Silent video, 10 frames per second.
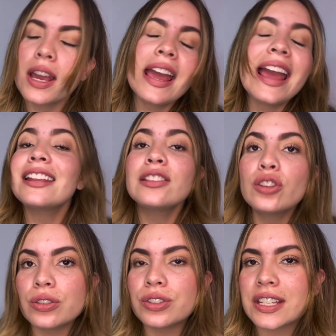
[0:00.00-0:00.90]

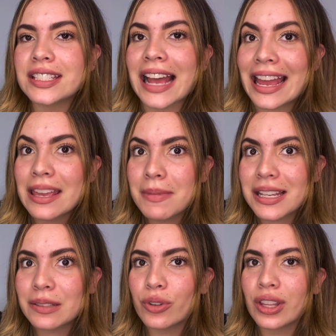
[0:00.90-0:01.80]
Entonces, ahí
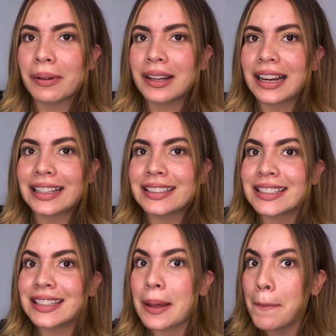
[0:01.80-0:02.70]
mismo daban
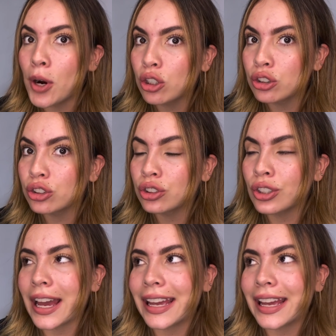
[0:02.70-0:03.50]
clases de box